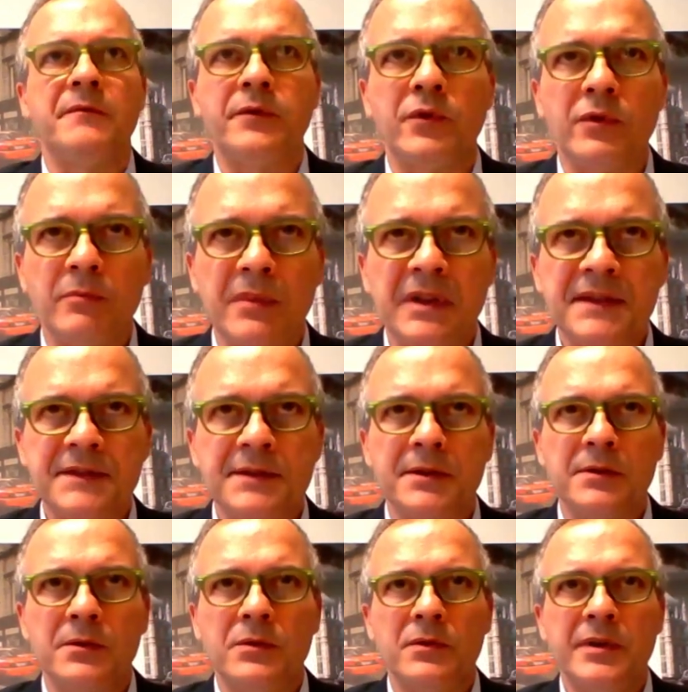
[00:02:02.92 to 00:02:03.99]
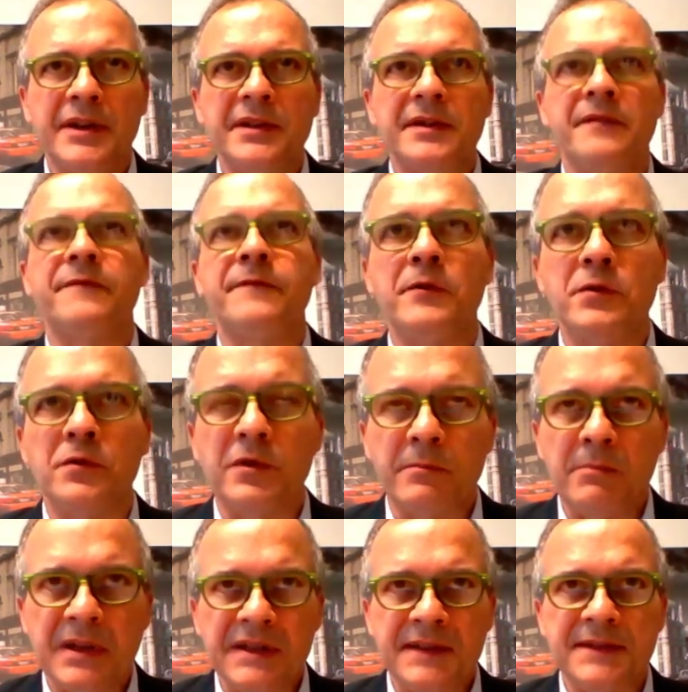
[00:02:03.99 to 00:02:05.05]
informazione, di
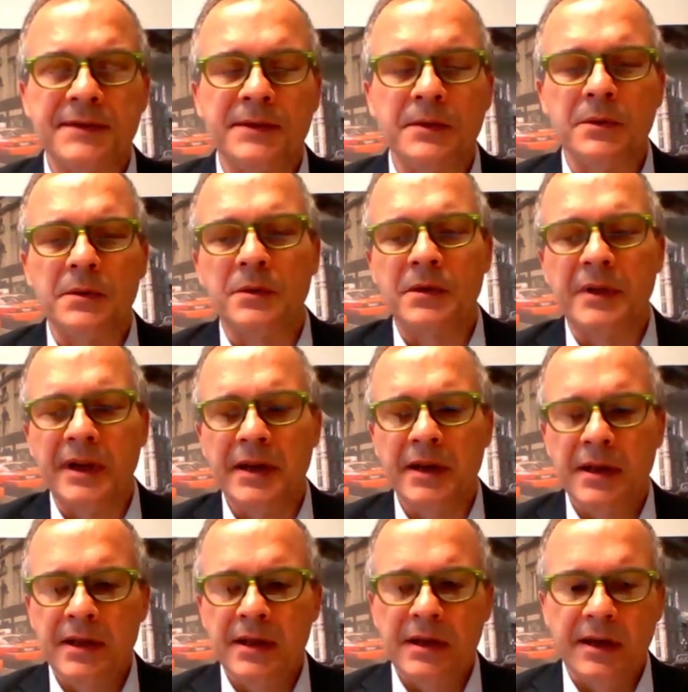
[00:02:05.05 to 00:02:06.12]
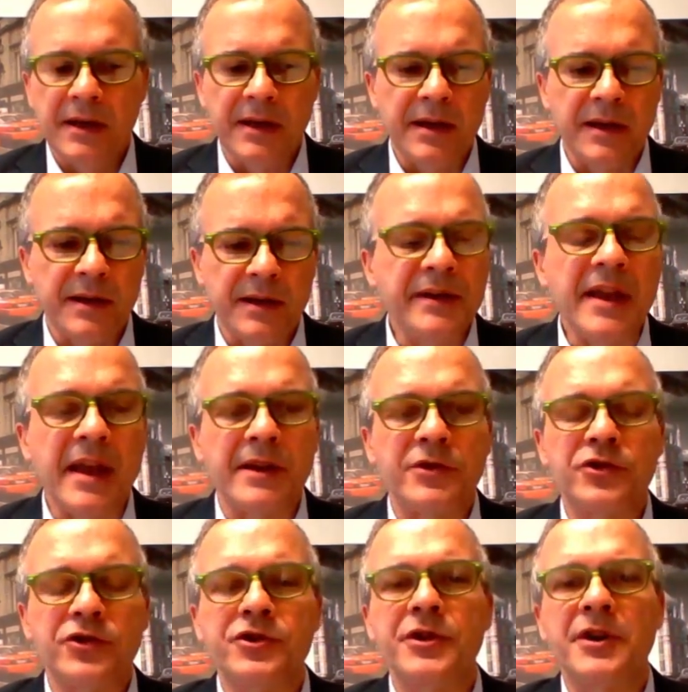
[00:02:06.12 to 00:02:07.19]
formazione che
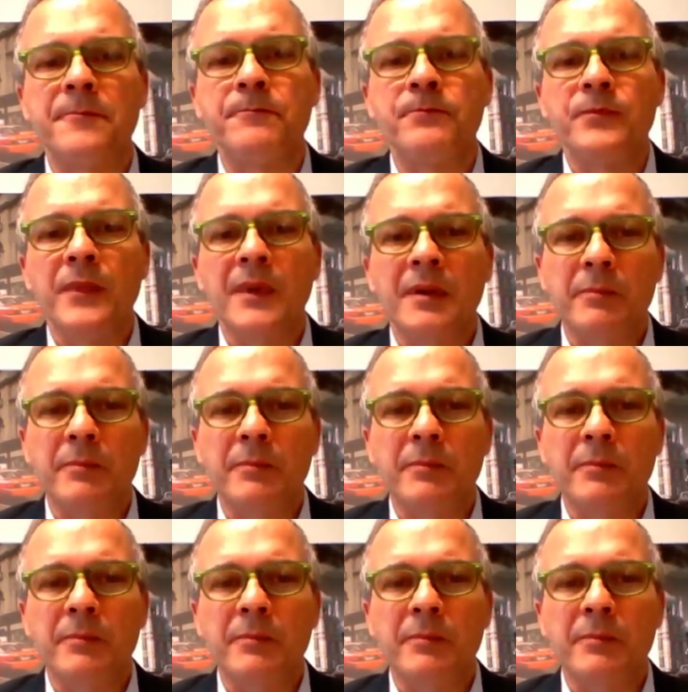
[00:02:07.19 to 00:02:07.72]
riesce